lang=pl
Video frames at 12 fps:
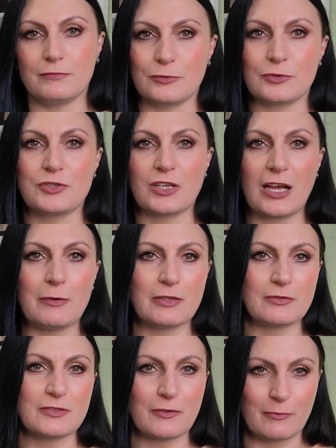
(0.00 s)
już czekały
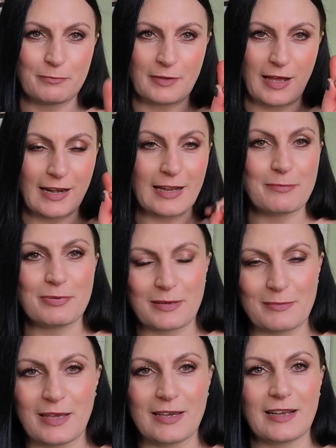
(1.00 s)
na tą swoją ala
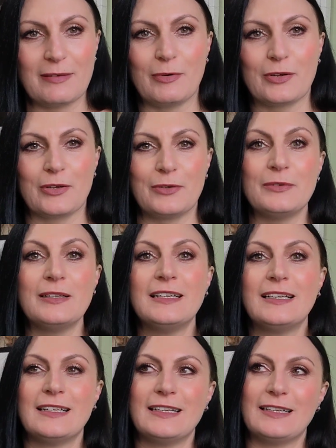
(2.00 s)
premierę moją,
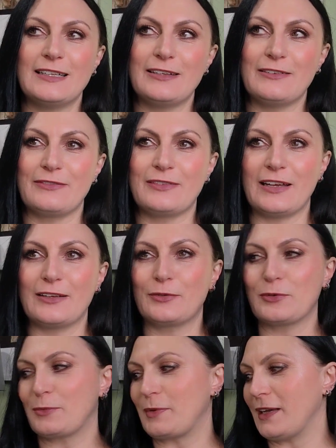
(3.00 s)
Y, na
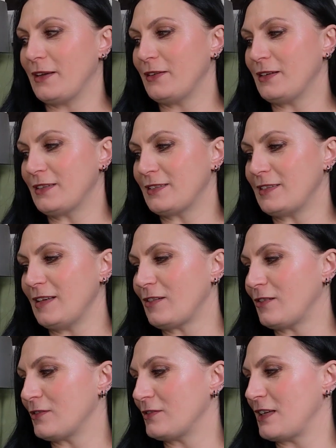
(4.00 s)
YouTubie, y,
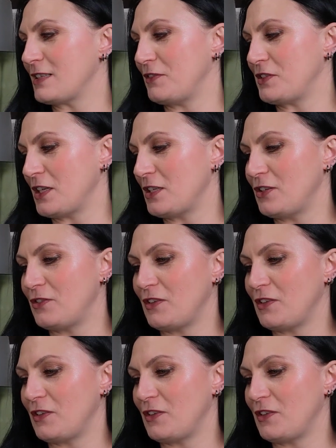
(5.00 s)
tylko najzwyczajniej w